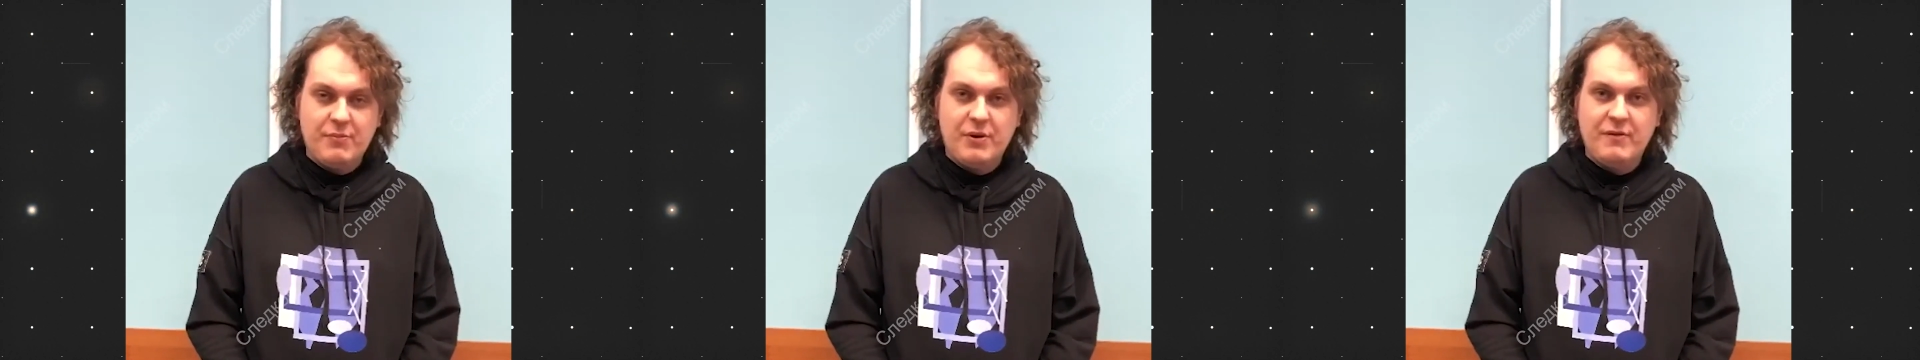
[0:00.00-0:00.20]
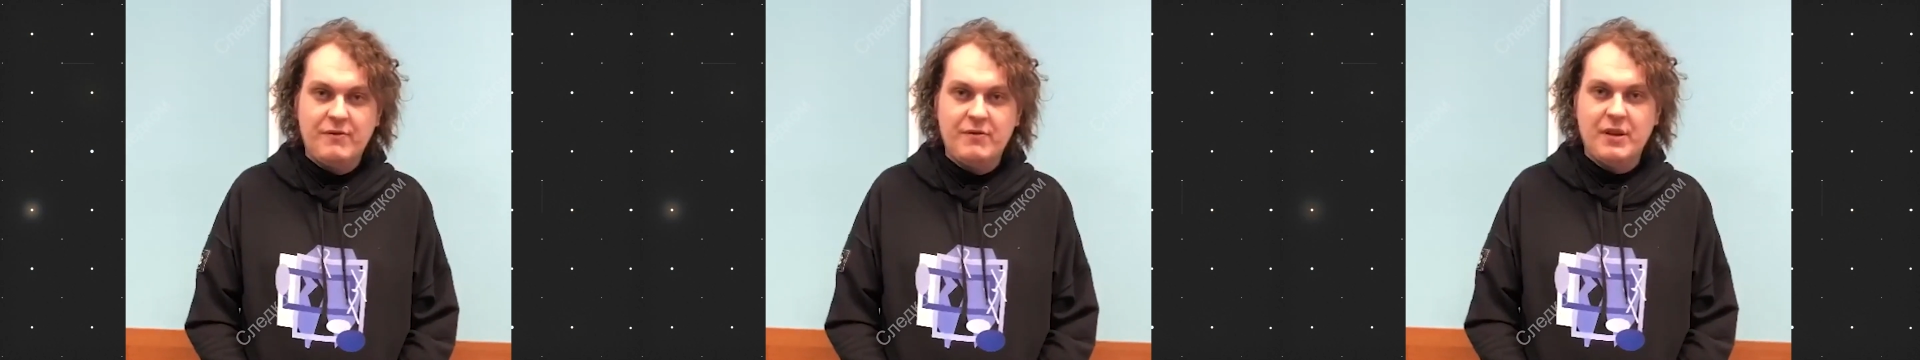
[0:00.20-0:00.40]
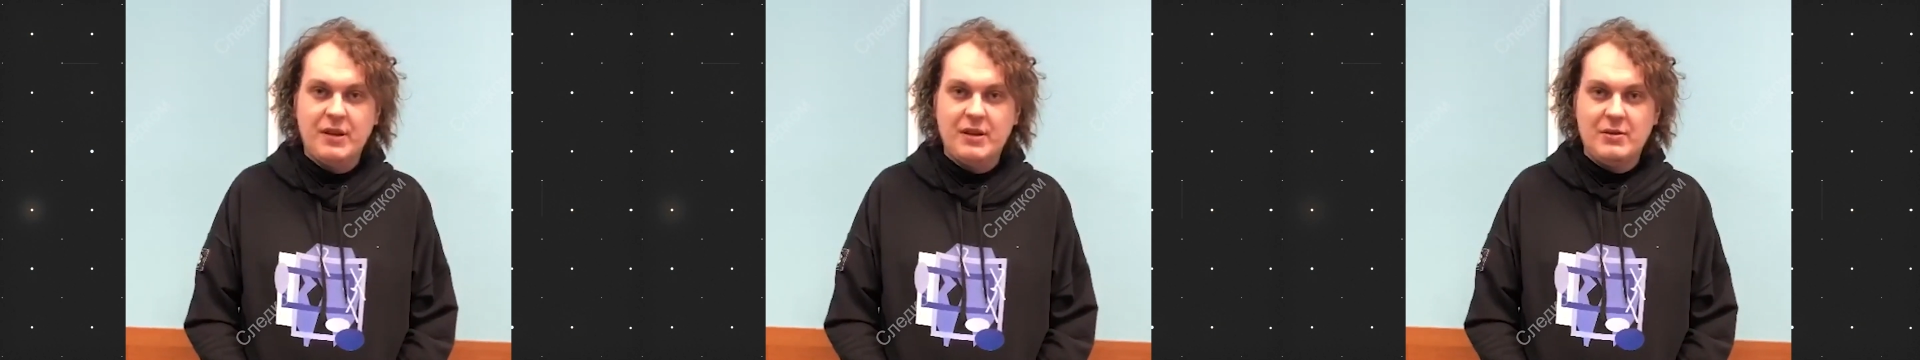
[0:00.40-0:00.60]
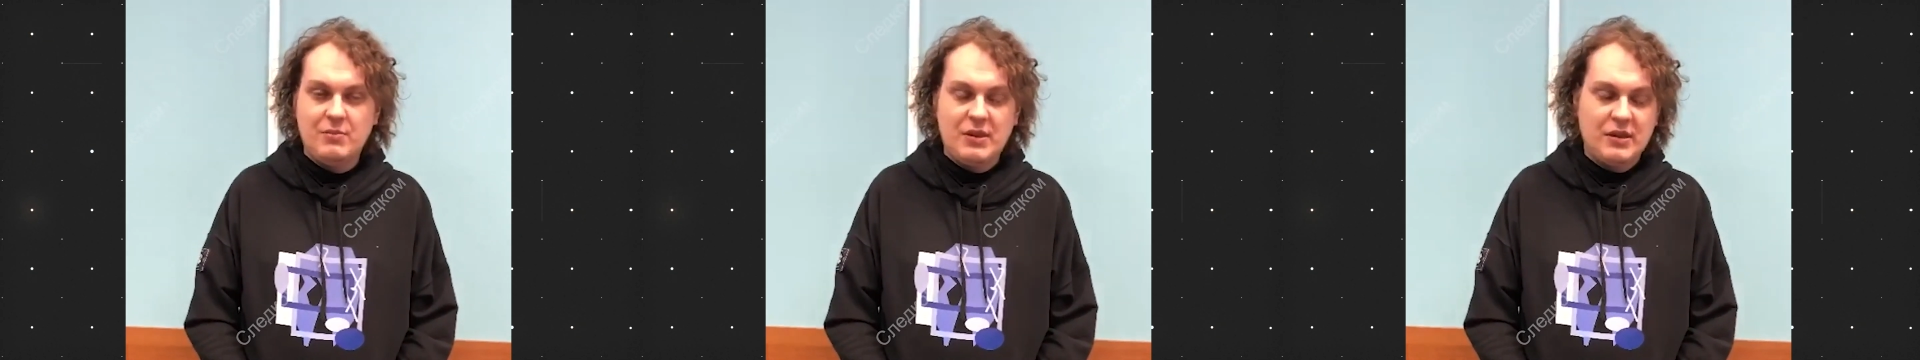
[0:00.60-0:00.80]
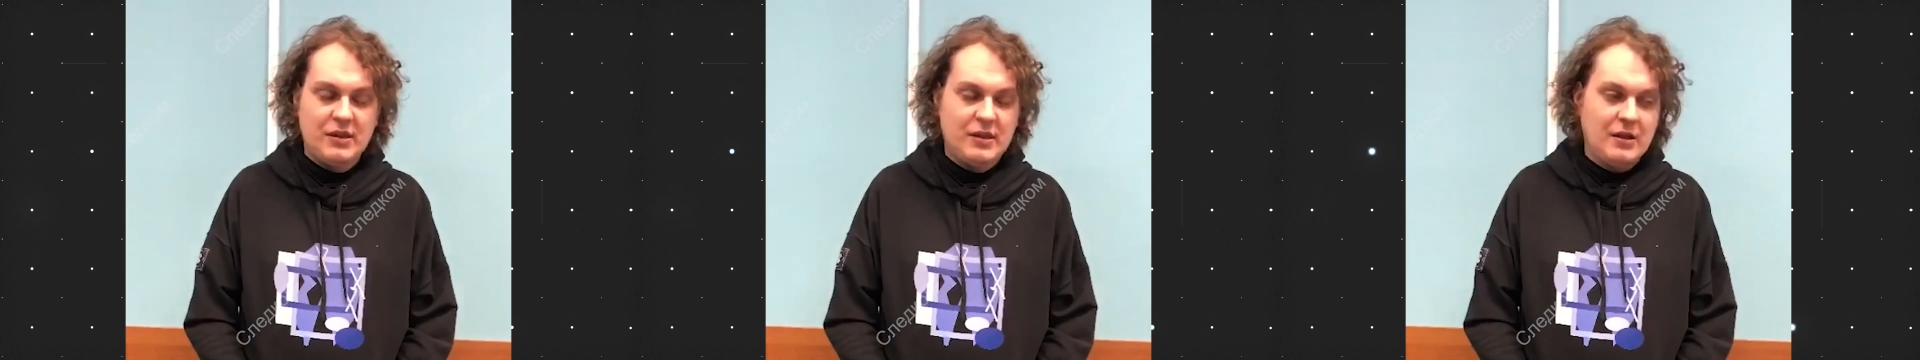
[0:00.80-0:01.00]
у нас не
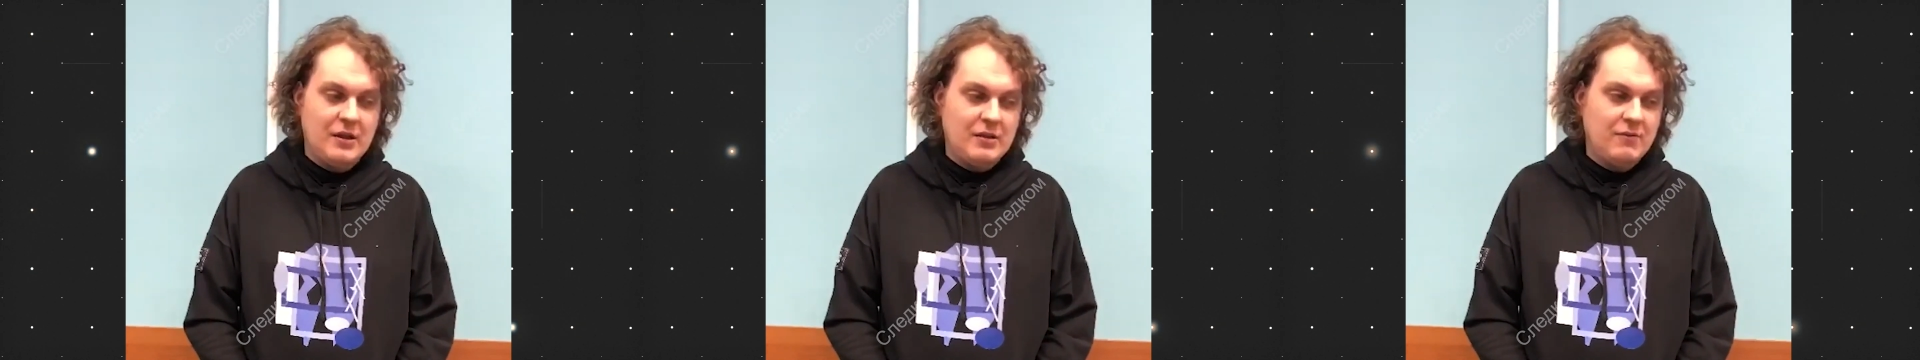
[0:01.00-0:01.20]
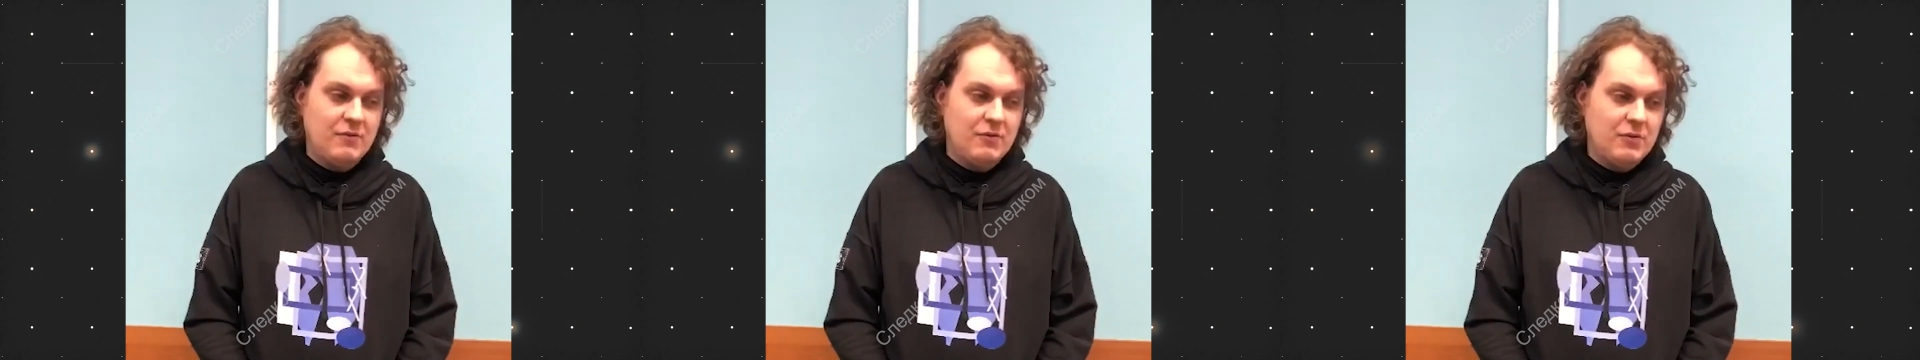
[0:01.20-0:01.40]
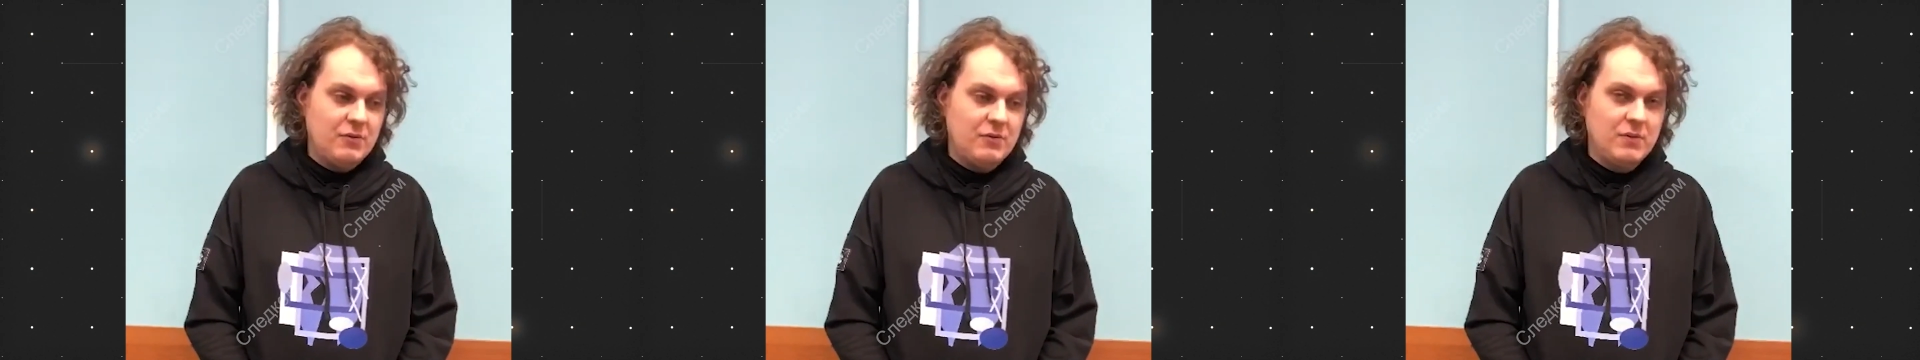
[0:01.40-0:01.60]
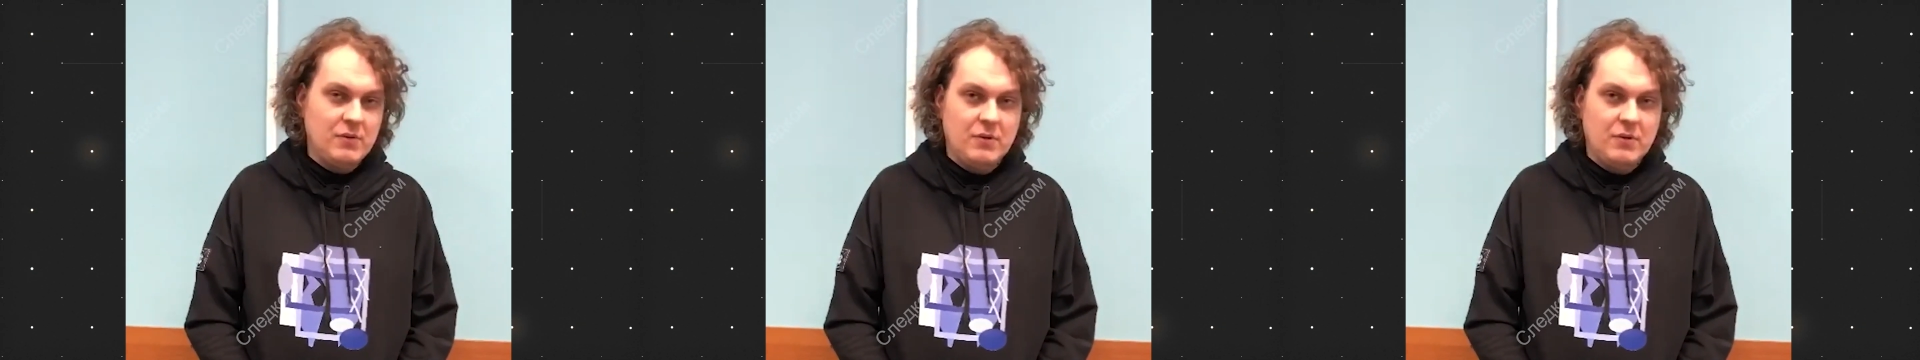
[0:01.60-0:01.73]
очень-то работает.